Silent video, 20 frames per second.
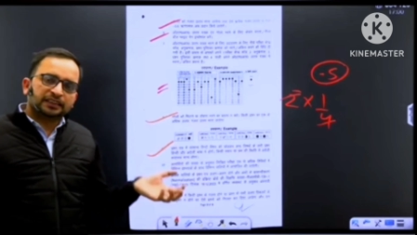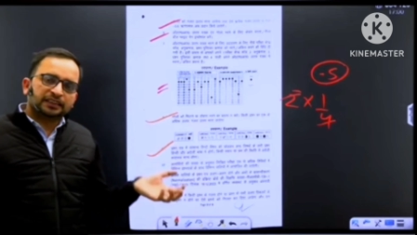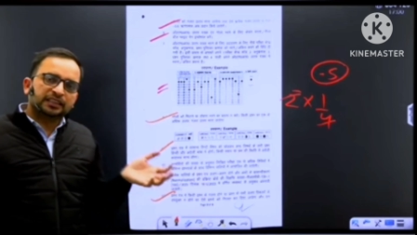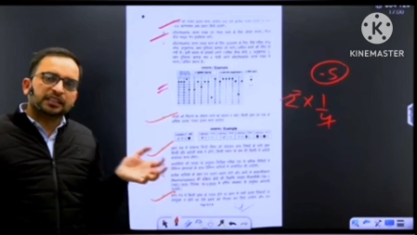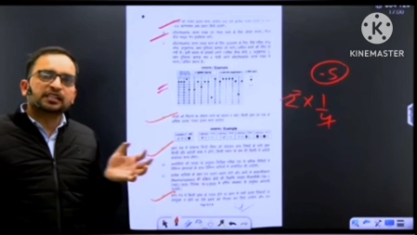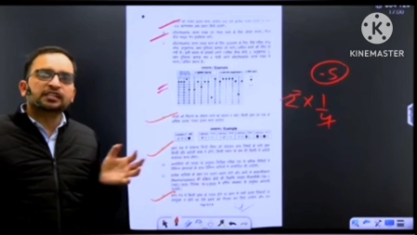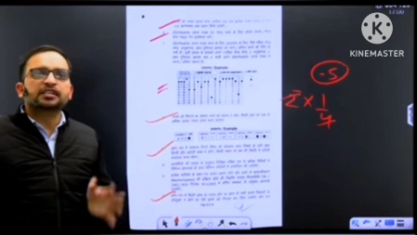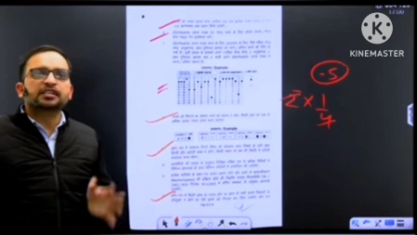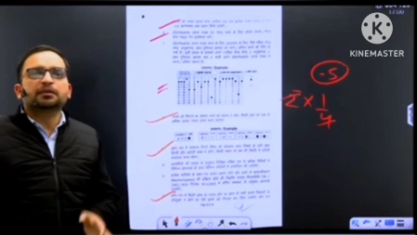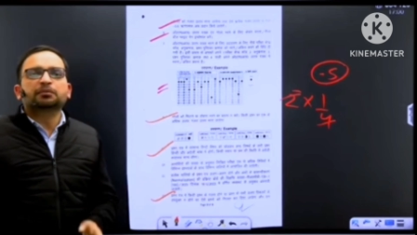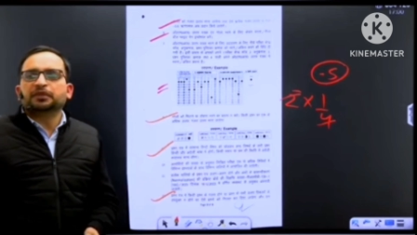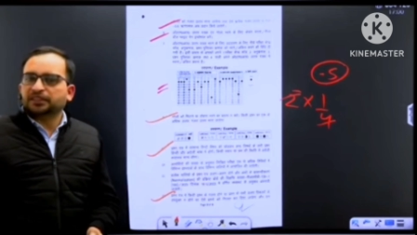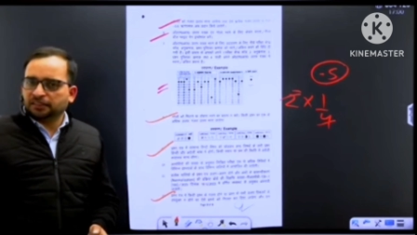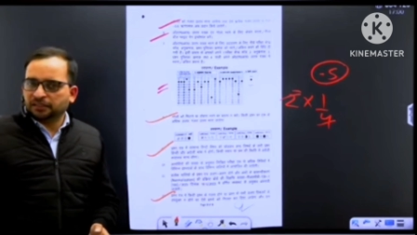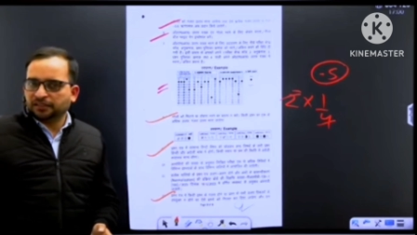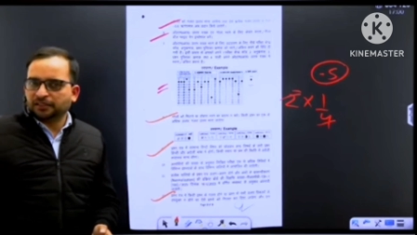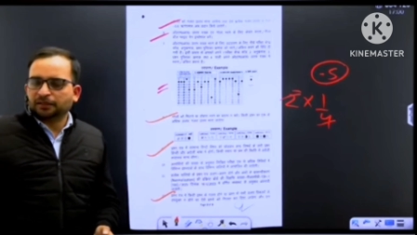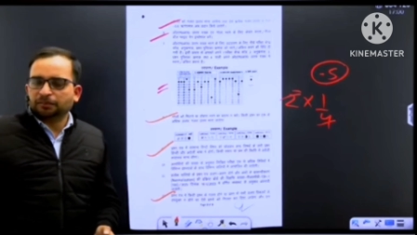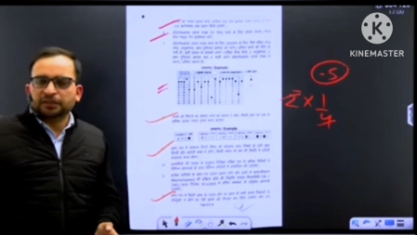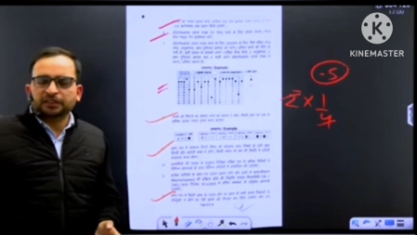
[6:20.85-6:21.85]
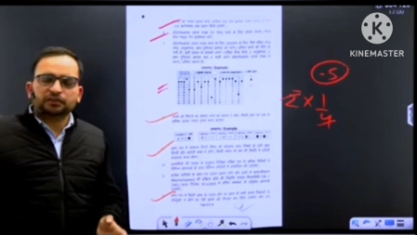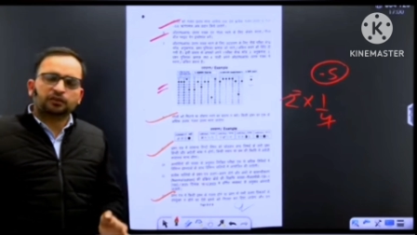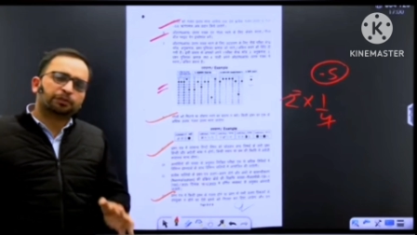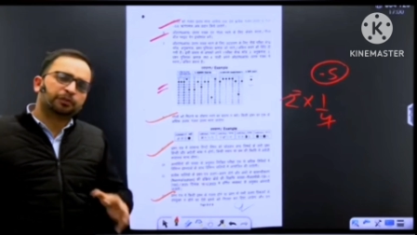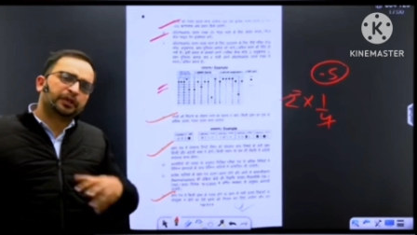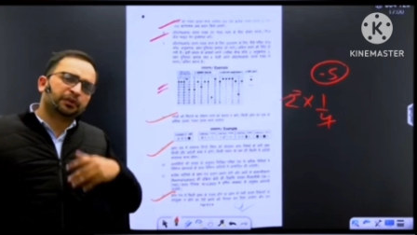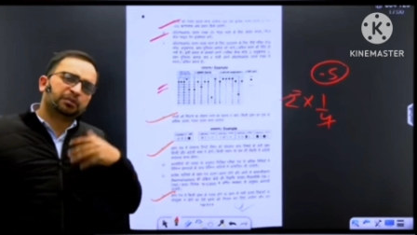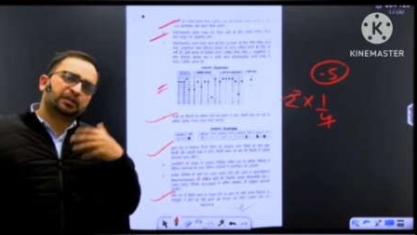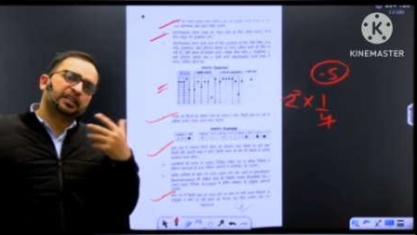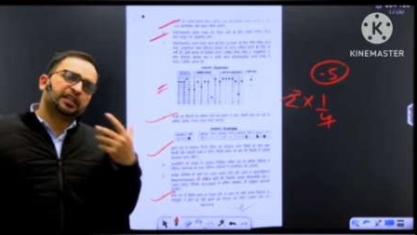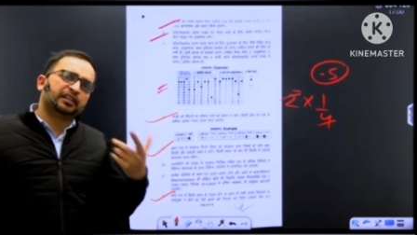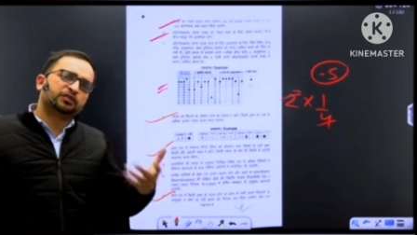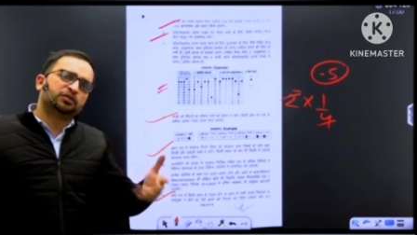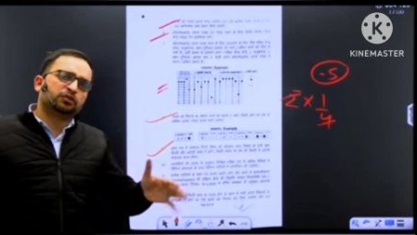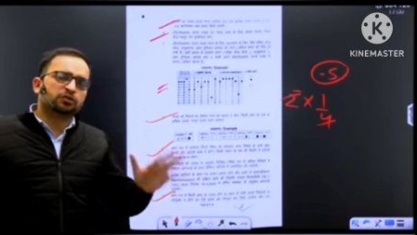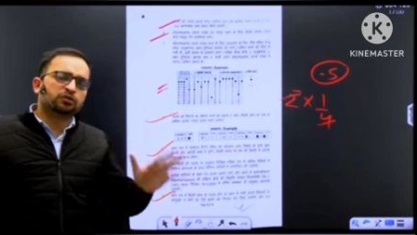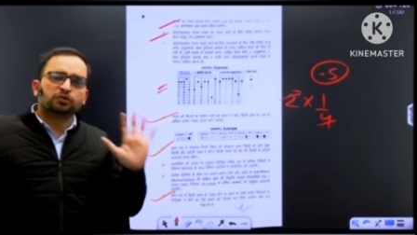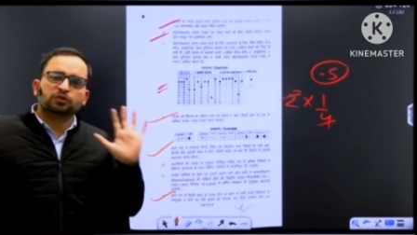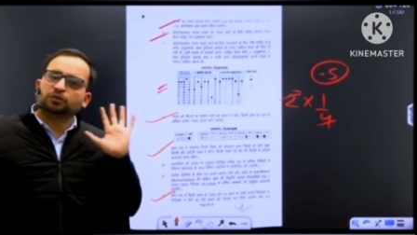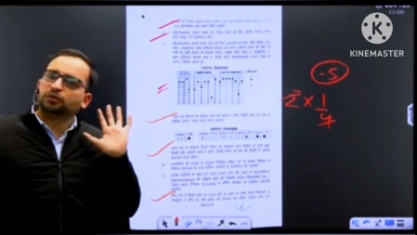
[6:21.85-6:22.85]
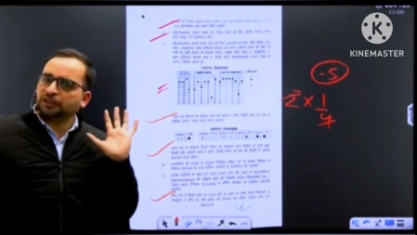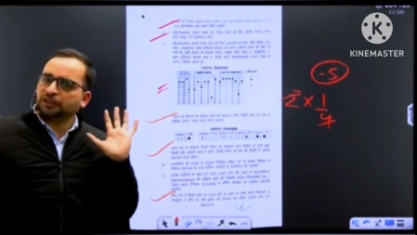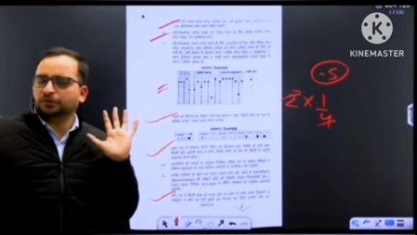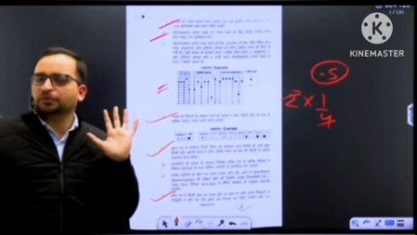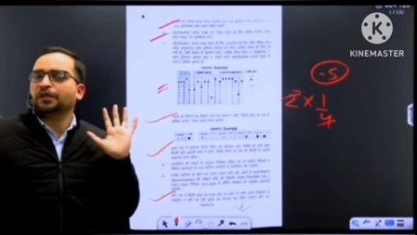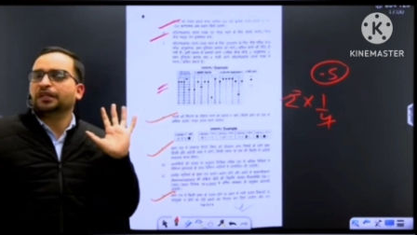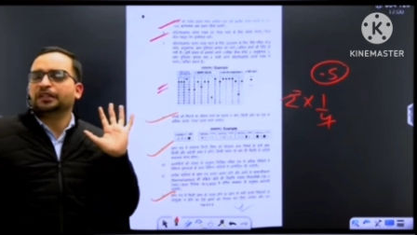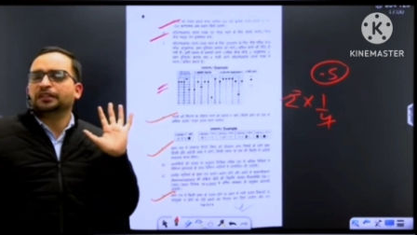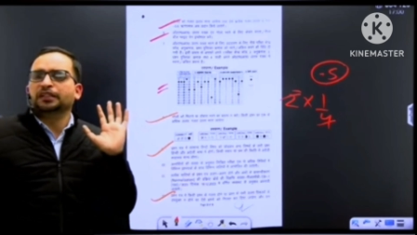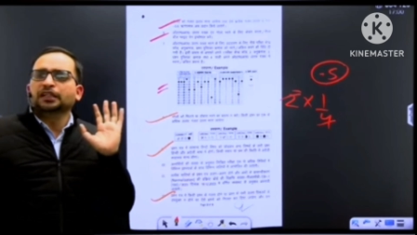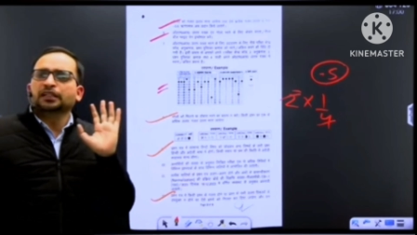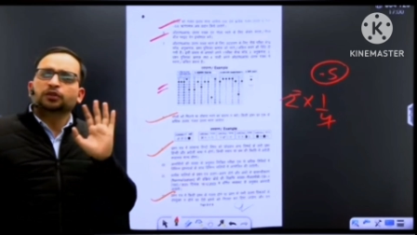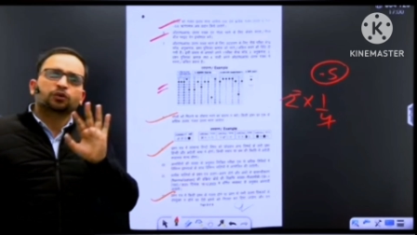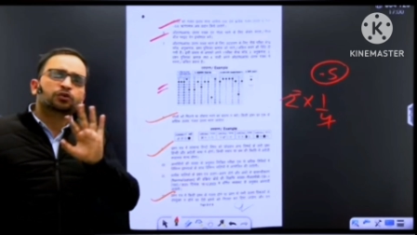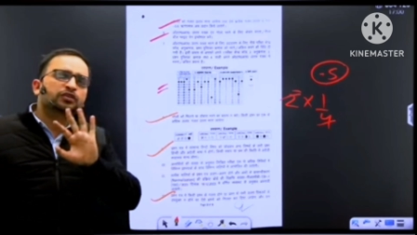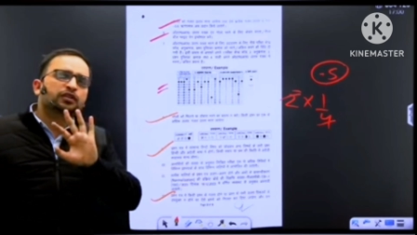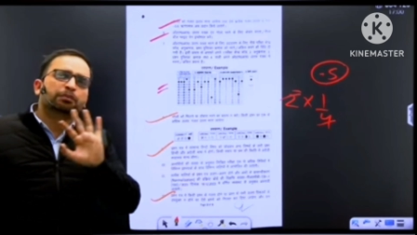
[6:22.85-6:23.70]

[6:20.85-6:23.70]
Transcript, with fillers: ऐसी गलतियां मत करना प्लीज और फिर भी एक दो तो होंगी तुम्हारी